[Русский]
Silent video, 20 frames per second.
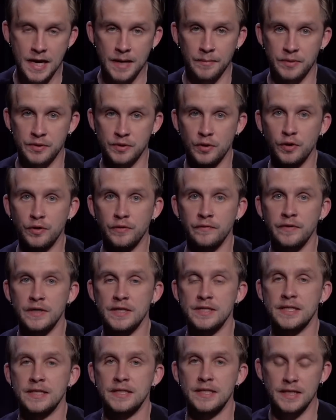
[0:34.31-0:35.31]
Поскольку вы
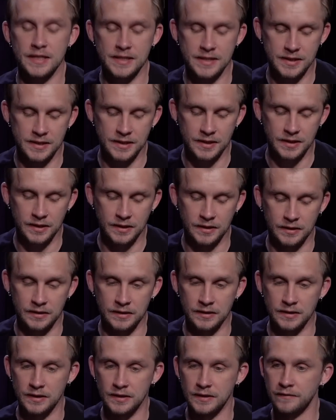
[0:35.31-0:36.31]
из Одессы, э,
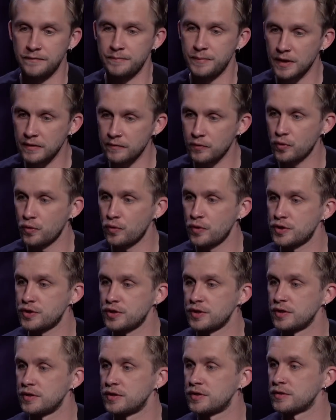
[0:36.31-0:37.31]
в первую
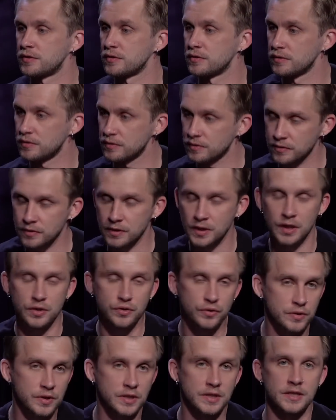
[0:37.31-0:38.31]
очередь э,
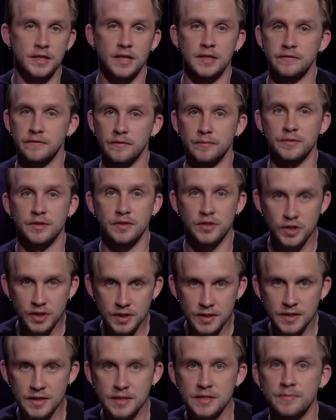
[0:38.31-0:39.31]
хочу сказать вам,
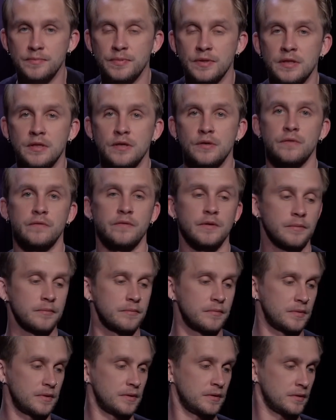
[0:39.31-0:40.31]
держитесь, передаю
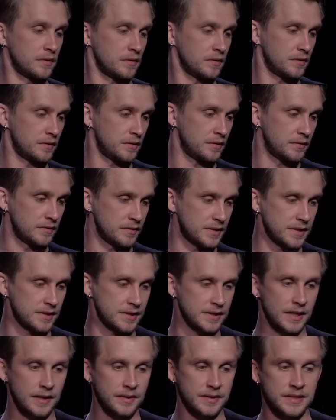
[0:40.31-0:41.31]
вам э,
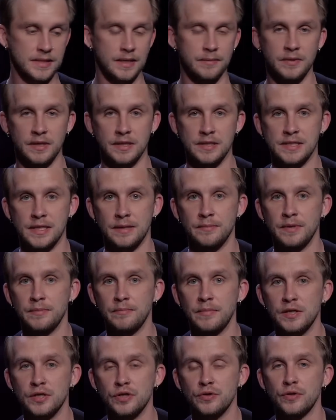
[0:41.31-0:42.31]
са- самое, самый
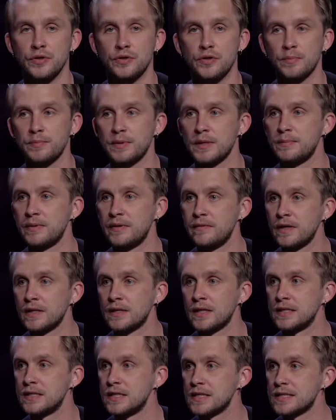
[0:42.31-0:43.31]
большой теплый
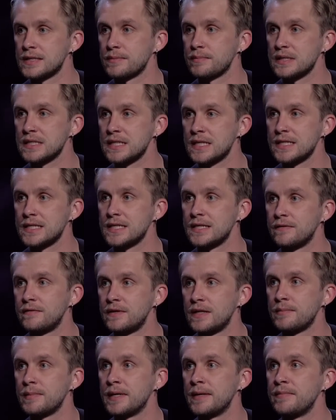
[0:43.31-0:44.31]
привет. Одесса последнее
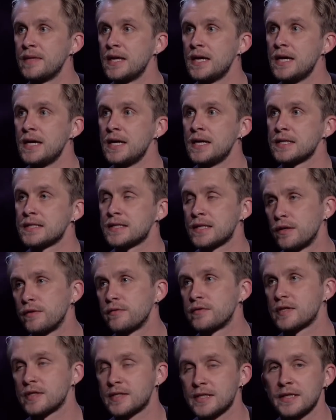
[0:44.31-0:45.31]
время
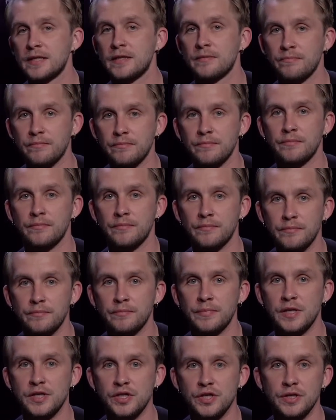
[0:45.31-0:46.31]
становится центром
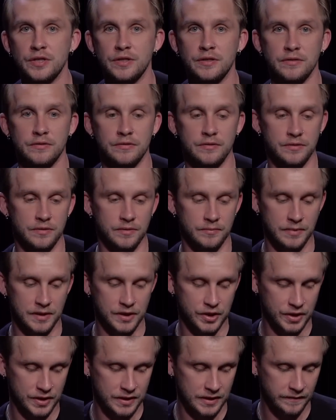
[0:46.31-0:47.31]
больших, э,
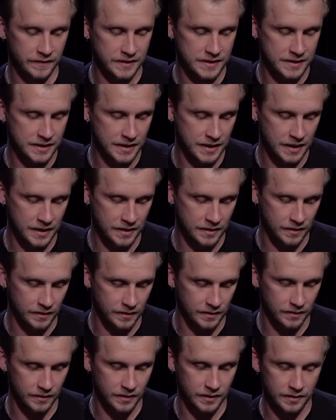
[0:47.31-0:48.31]
больших новостей
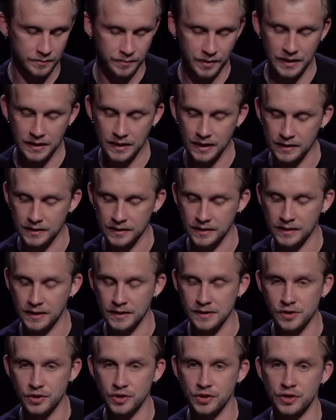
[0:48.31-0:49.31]
не, и неприятных.
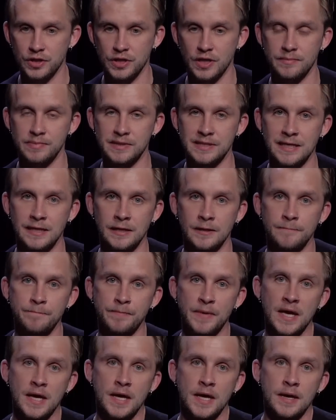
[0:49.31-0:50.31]
Конечно же, обстрел,
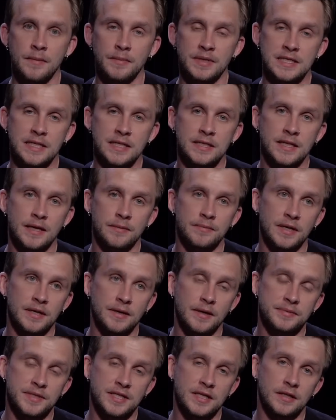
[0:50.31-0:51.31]
последний
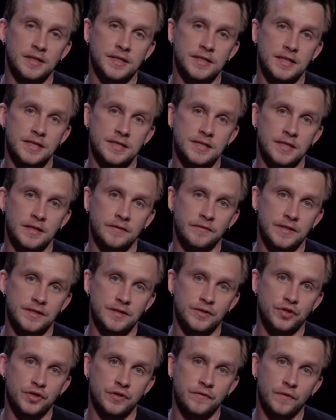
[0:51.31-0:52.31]
обстрел Одессы
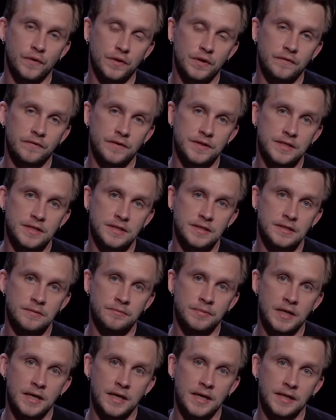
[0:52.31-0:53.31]
24
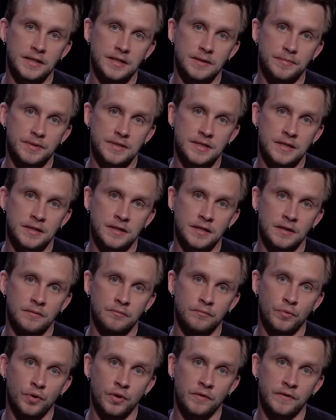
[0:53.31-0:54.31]
сентября, где пострадал
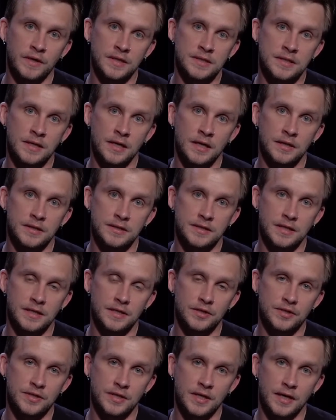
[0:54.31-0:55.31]
Мор вокзал,
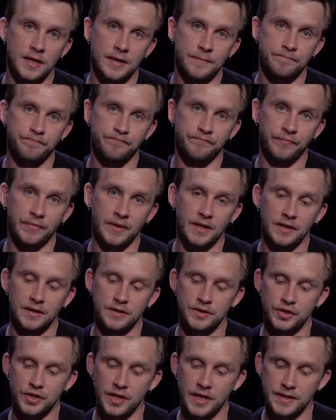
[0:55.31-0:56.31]
историческая
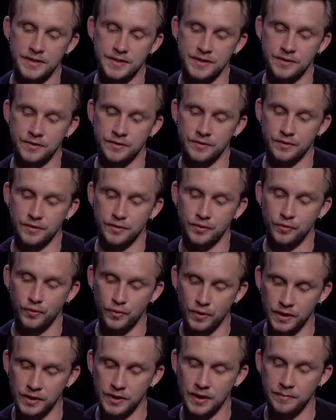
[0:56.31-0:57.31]
э, часть
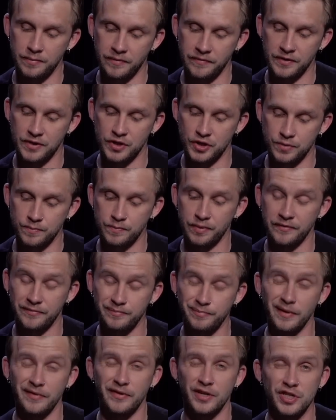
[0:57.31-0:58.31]
города, и
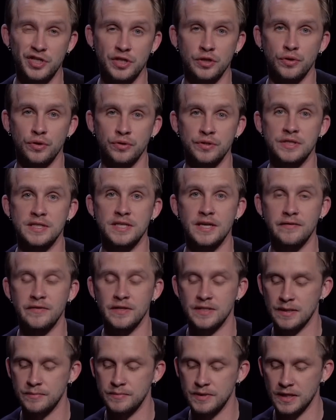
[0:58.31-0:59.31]
повреждено
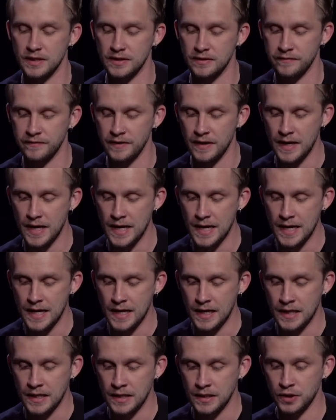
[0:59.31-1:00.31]
9 объектов
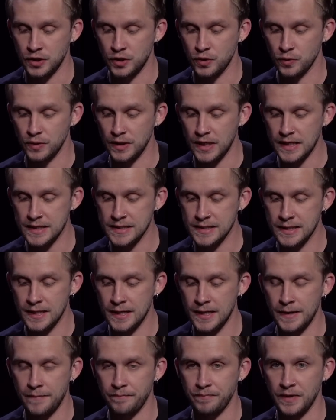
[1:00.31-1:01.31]

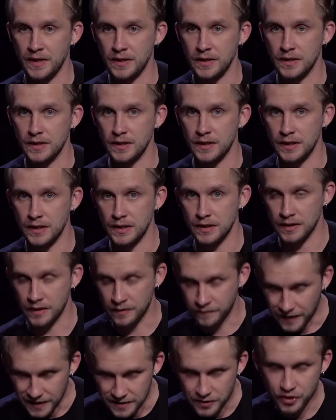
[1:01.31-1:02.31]
ЮНЕСКО.
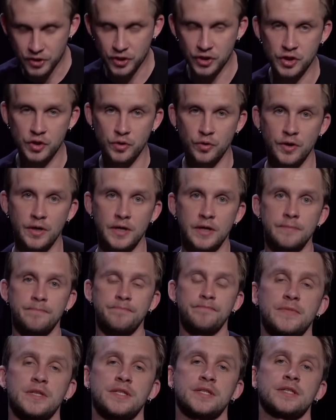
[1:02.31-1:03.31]
26 э,
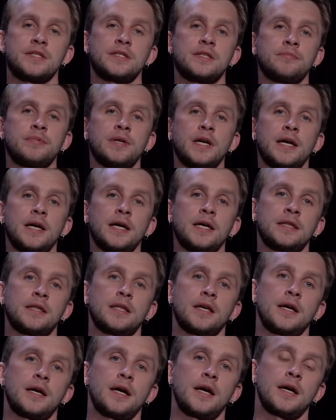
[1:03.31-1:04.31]
сентября –
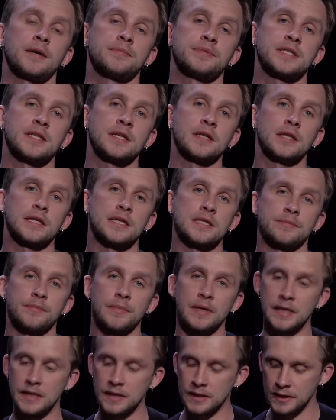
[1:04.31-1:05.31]
это обстрел
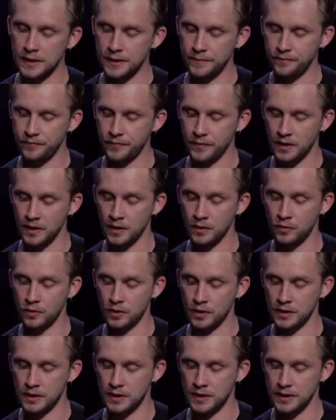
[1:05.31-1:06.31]
Измаила и
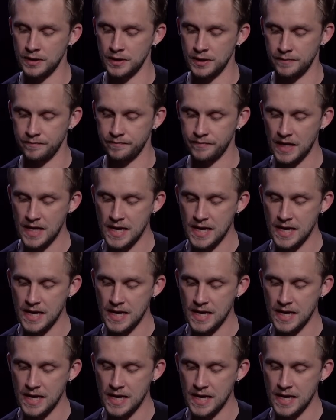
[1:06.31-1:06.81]
города Рени.